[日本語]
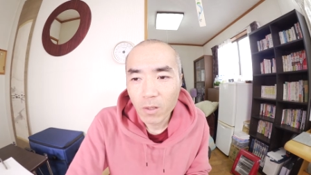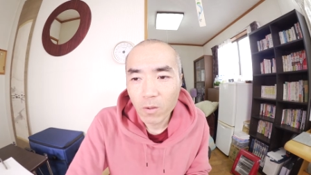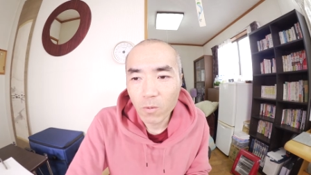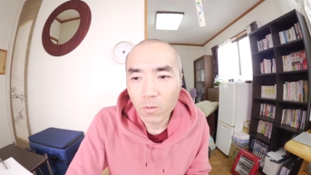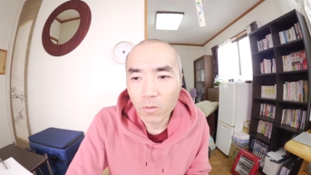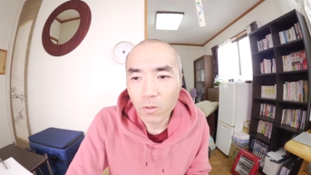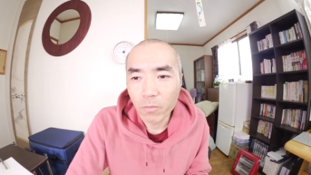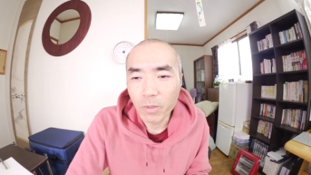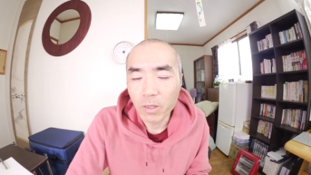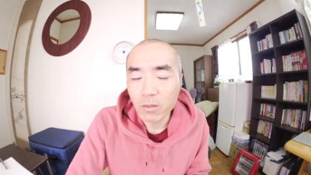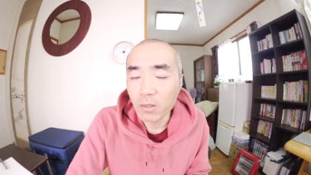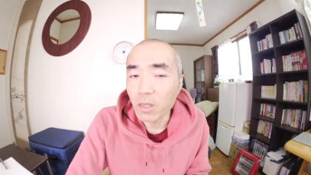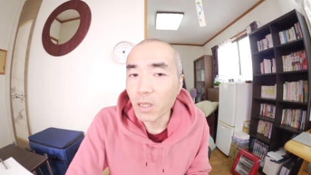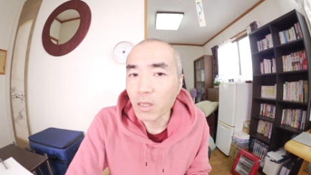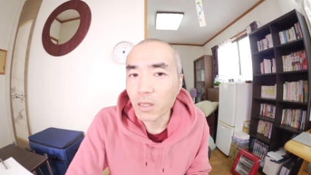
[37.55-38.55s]
オートミール
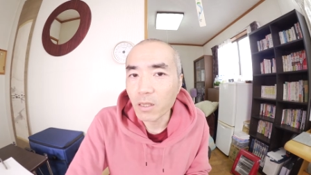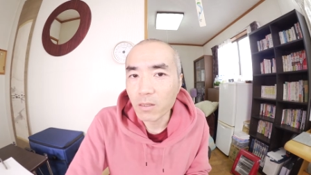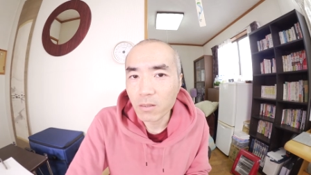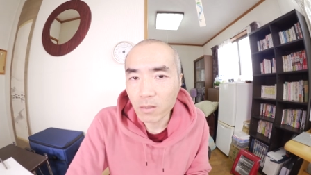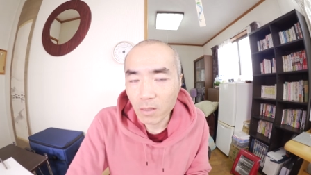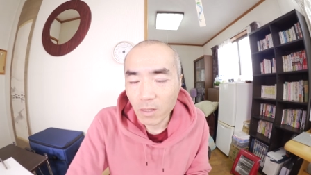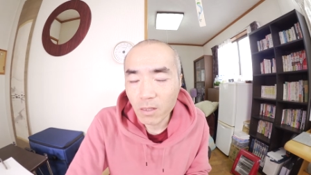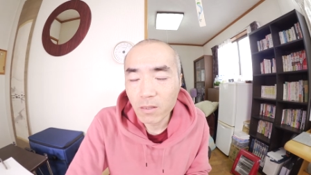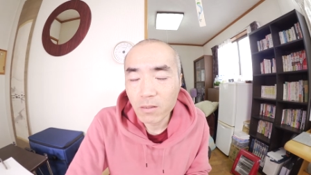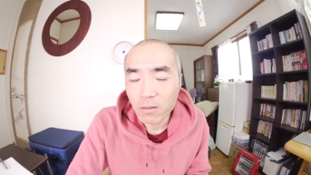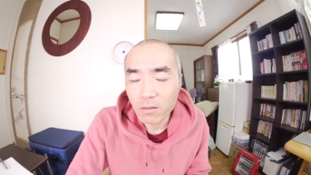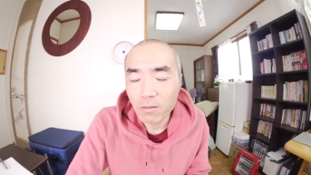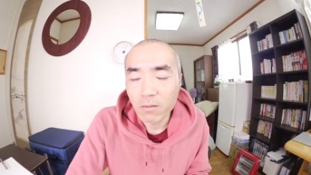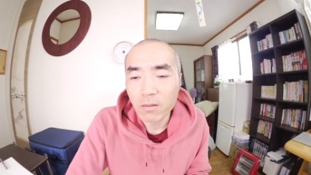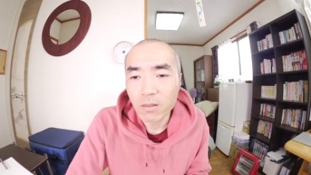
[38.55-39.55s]
入れたやつね
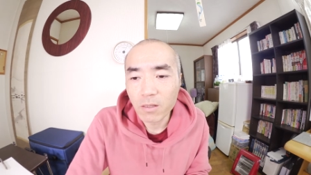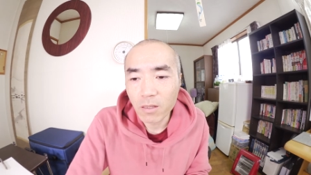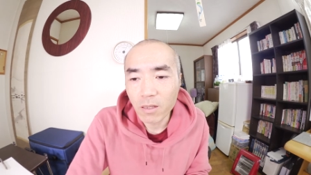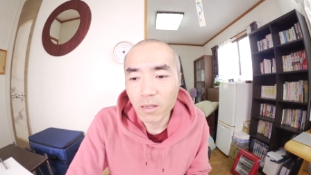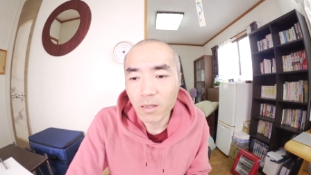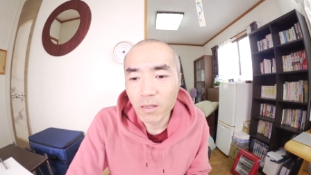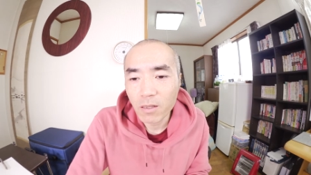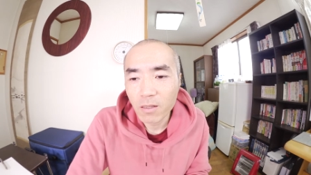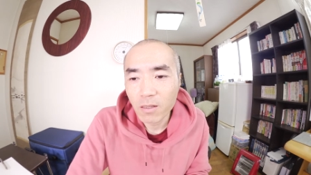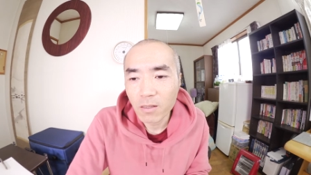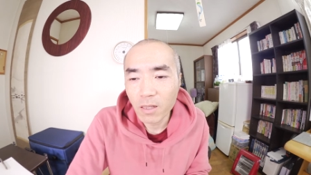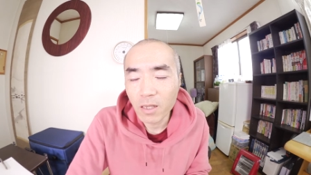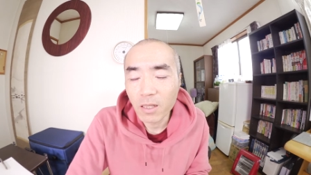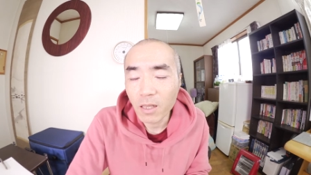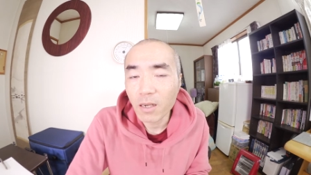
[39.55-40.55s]
作って
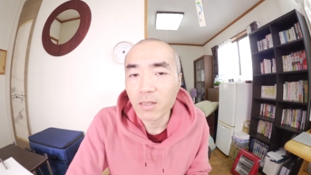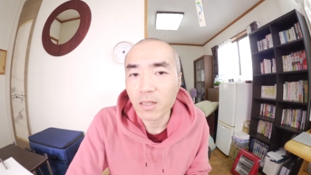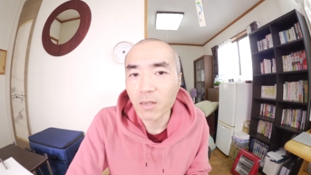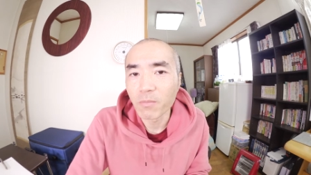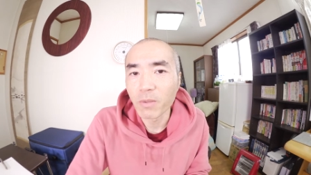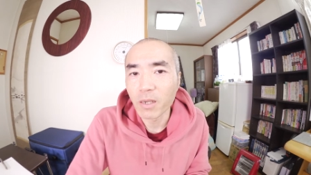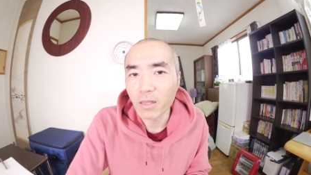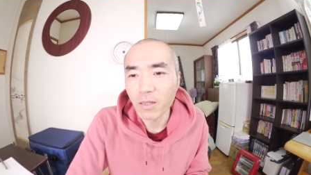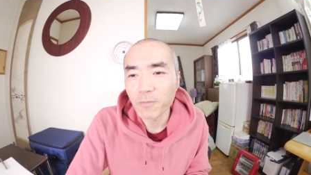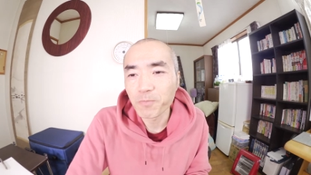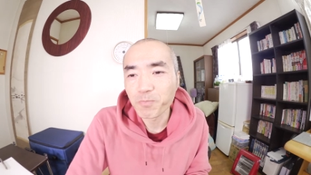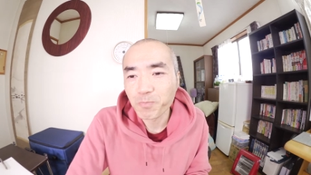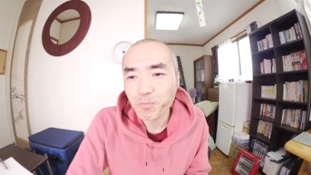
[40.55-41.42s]
できたら3杯ね